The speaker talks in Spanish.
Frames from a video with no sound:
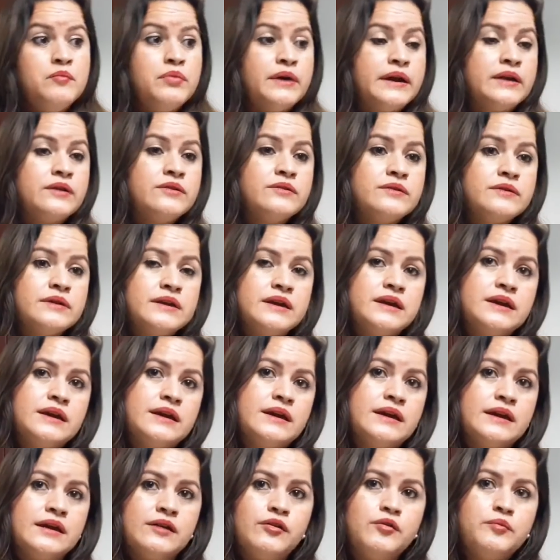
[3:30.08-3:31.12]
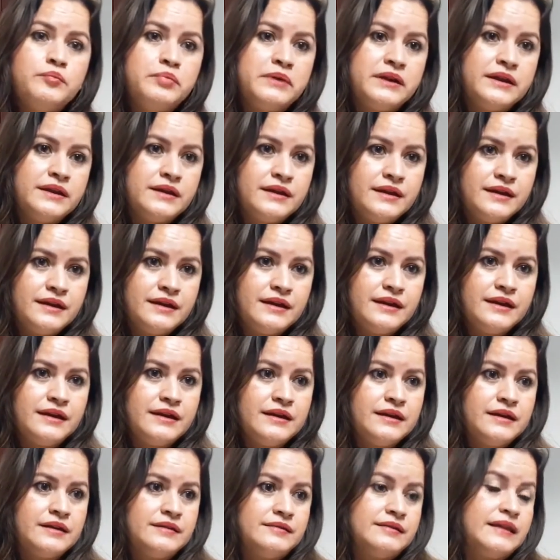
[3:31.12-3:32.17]
Bueno, quien opine,
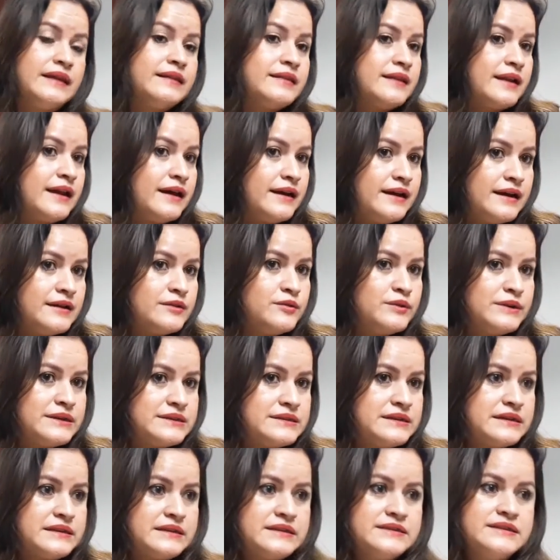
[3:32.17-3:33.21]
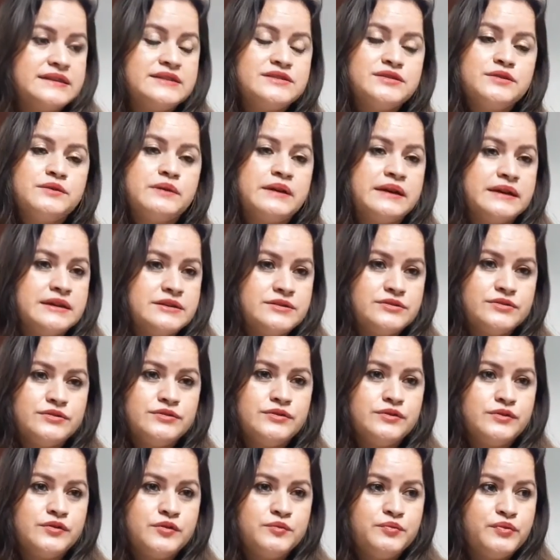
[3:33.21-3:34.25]
eh, tendrán alguna certeza sobre eso,
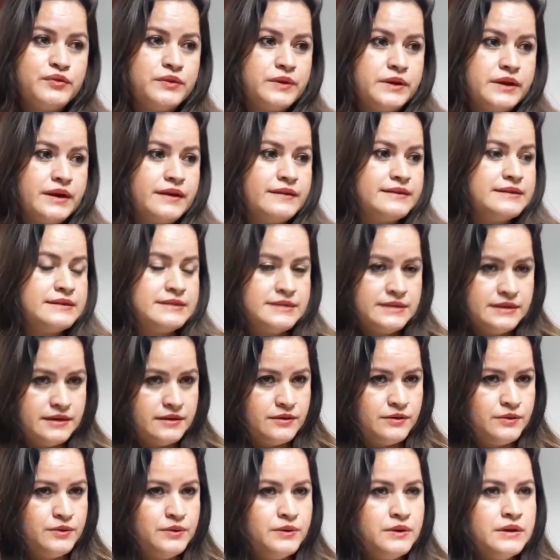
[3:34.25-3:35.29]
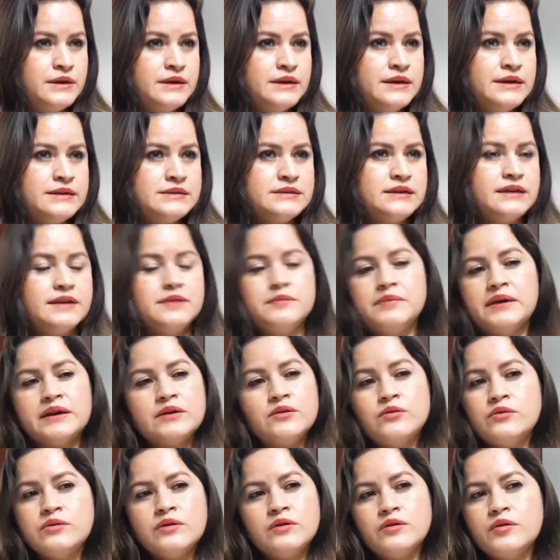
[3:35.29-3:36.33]
yo no podría decirlo, sin
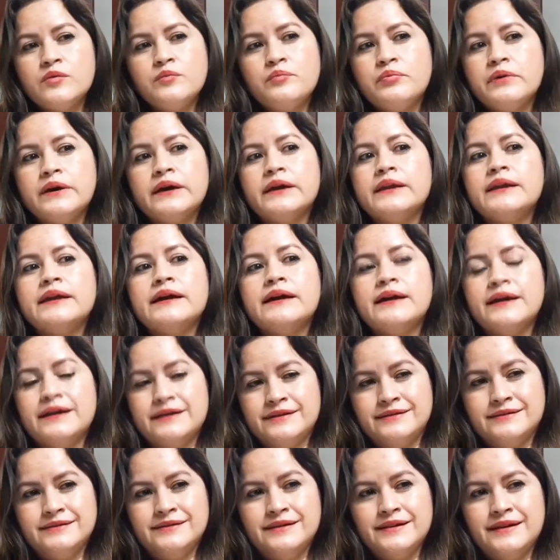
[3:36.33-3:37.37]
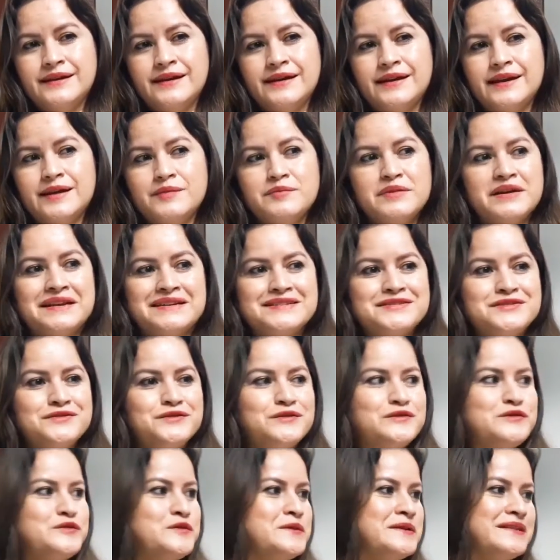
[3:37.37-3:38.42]
embargo, uno no puede negar que la
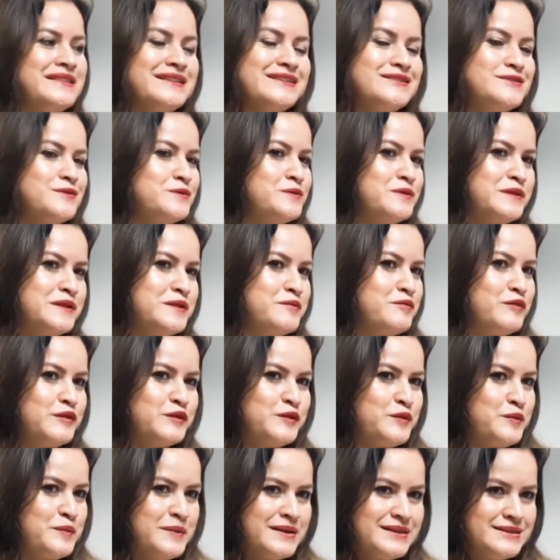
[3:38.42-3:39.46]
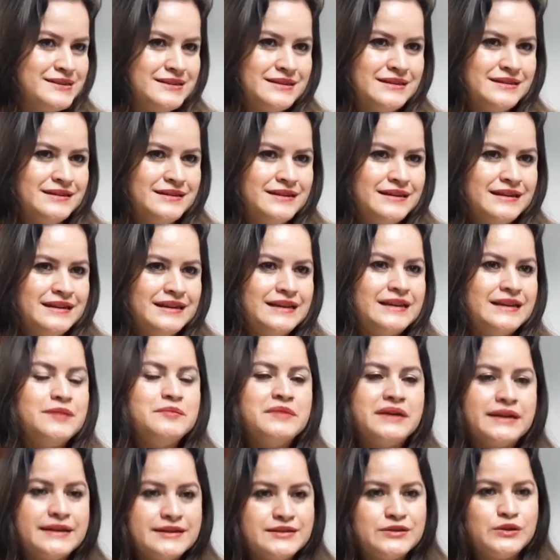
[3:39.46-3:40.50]
migración no es de estos últimos dos meses
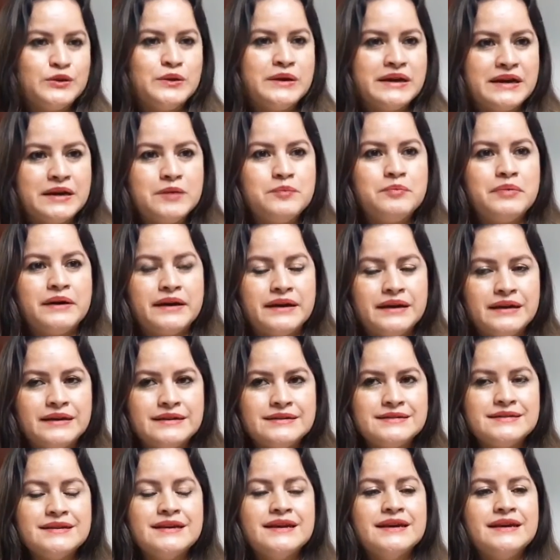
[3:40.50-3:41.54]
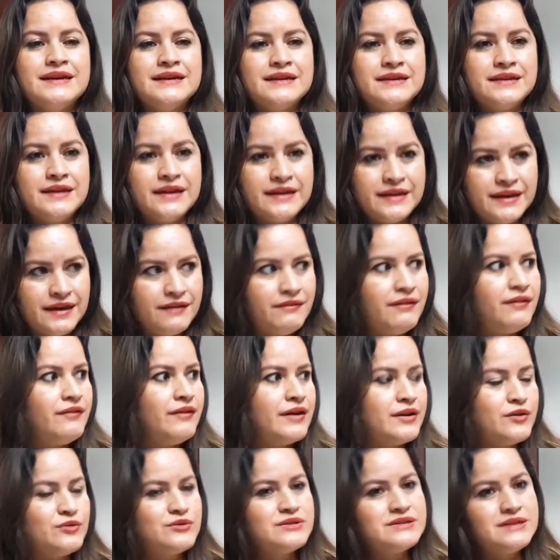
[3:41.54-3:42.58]
la migración en el país ya lleva
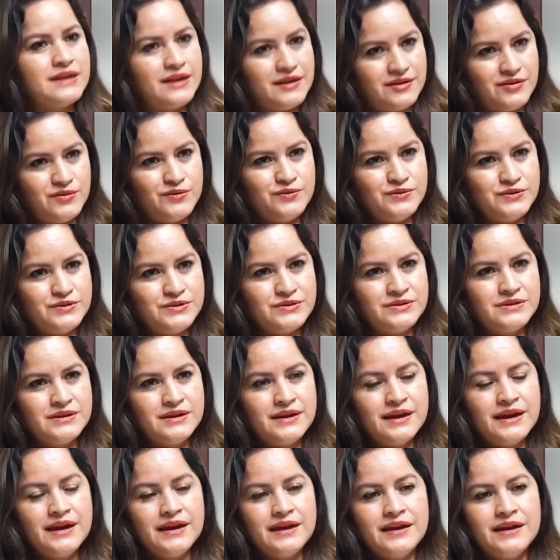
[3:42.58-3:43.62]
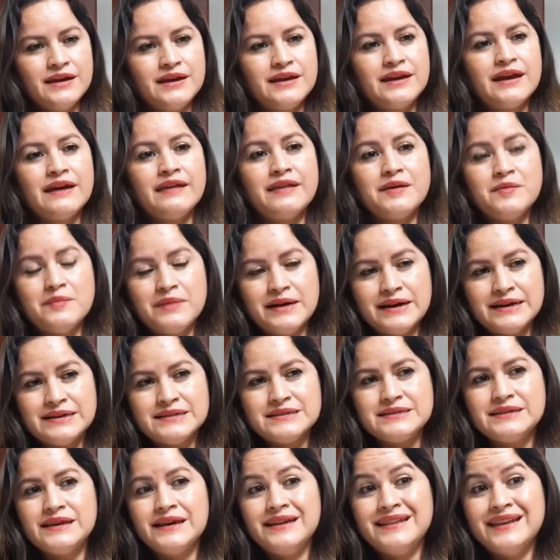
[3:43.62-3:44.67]
varios años y que
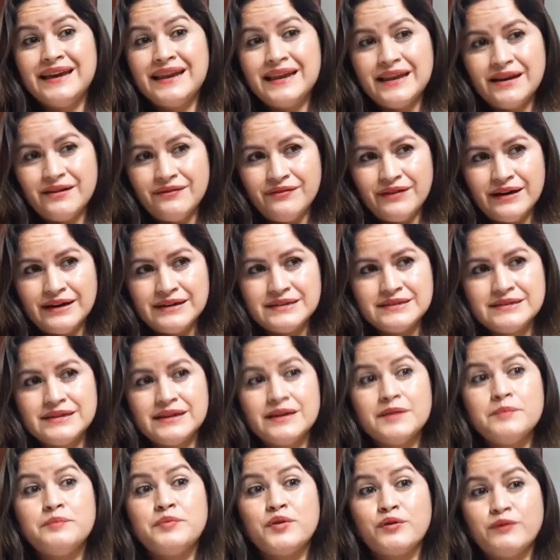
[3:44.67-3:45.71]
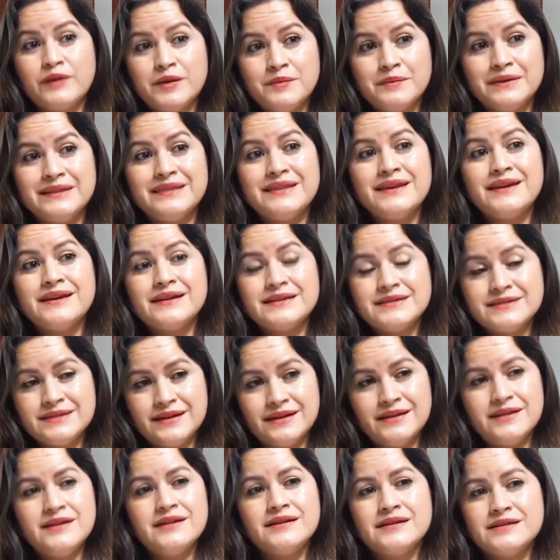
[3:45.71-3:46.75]
además tiene a la base problemáticas
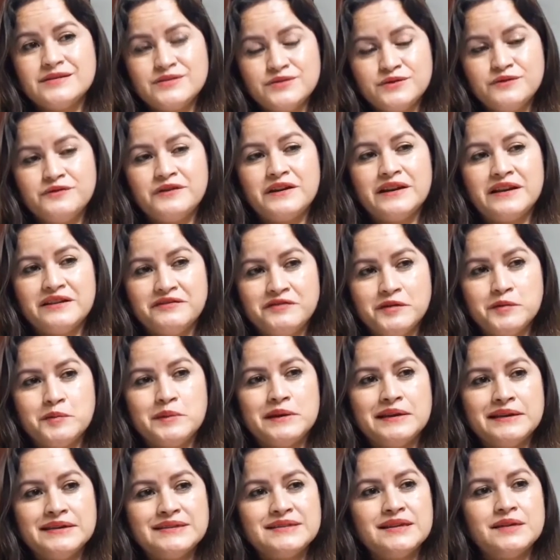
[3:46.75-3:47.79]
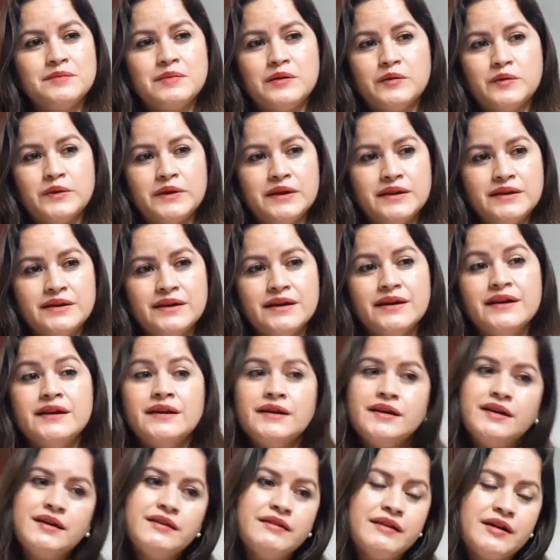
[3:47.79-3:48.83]
serias que sufre la familia salvadoreña.
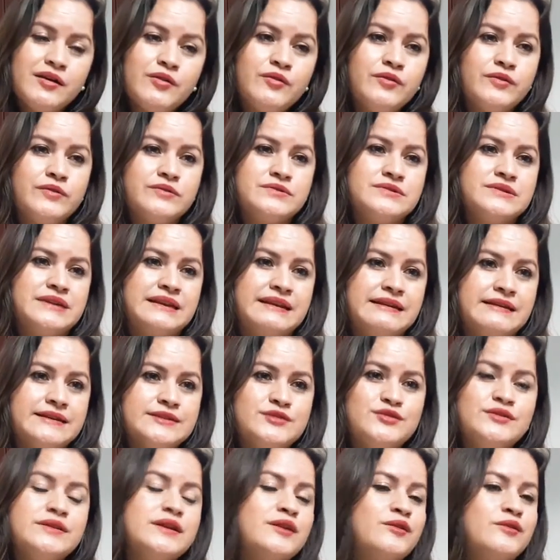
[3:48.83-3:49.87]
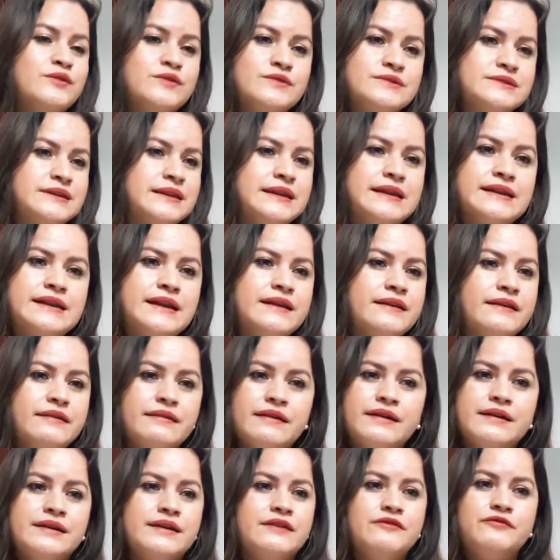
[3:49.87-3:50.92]
Y desconocer eso es desconocer la
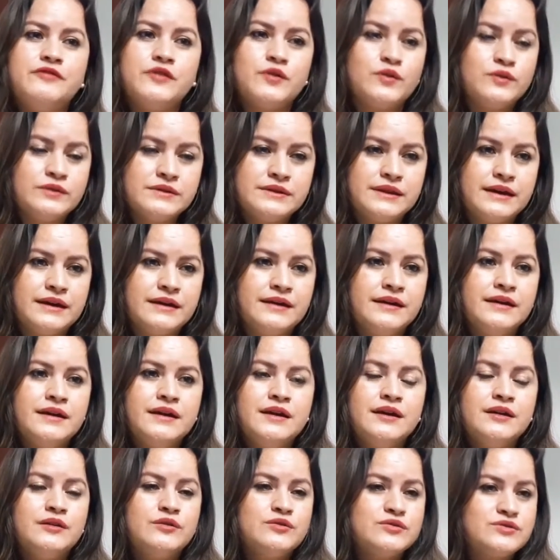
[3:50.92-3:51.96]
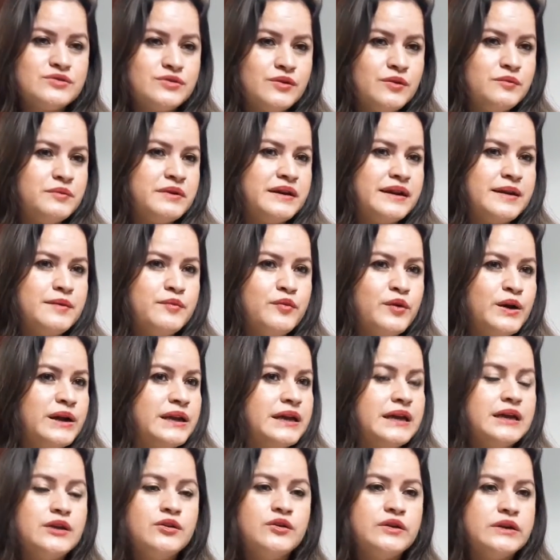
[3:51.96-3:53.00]
realidad que afrontan los hombres, las
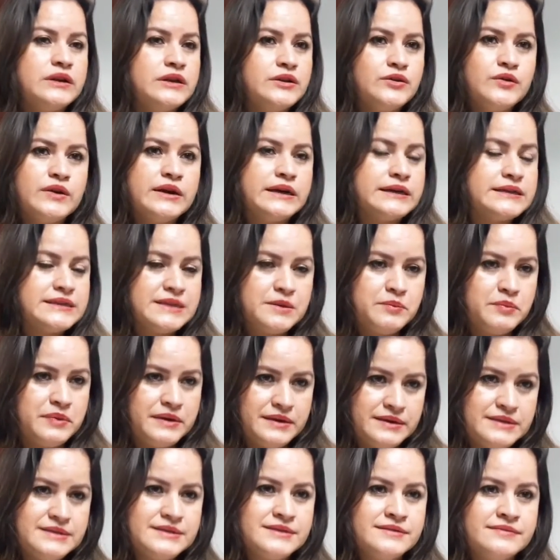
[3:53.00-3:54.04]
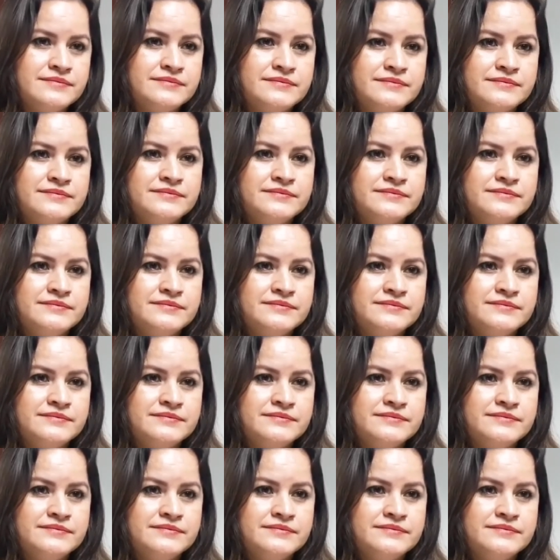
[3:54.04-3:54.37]
mujeres y los niños en este país.